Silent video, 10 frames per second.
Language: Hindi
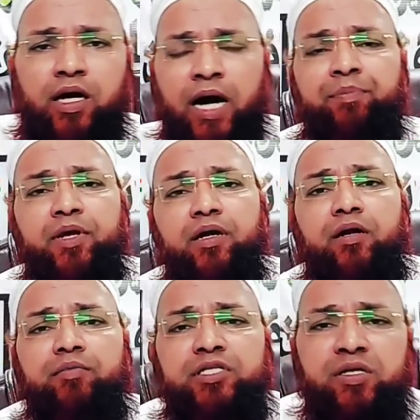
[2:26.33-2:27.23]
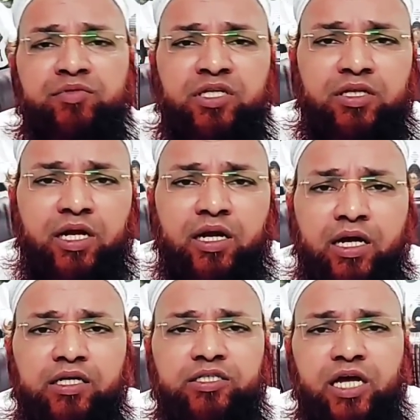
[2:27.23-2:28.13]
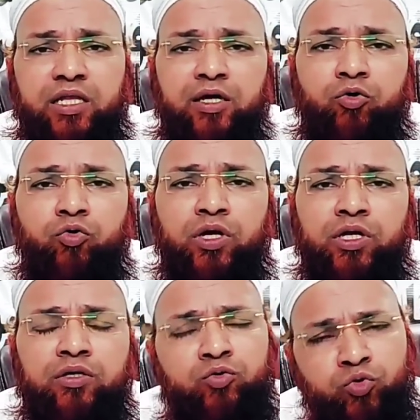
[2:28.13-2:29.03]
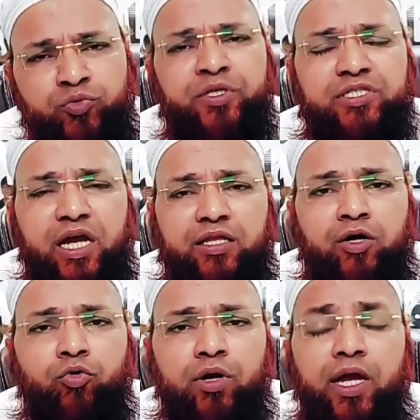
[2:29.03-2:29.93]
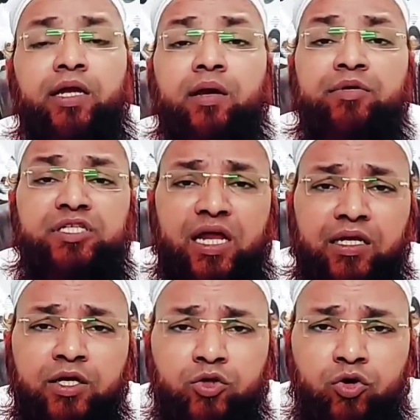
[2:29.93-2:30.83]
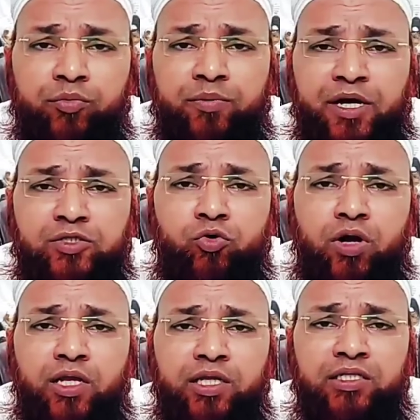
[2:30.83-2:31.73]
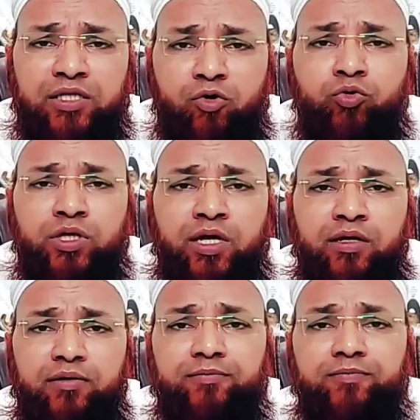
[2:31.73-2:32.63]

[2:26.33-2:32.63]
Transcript: आपके घर में सब्ज़ी तरकारी ज़्यादा हो गई कुछ भी ज़्यादा हो गया या मिसाल के तौर पे बाज़ अवकात ऐसा होता है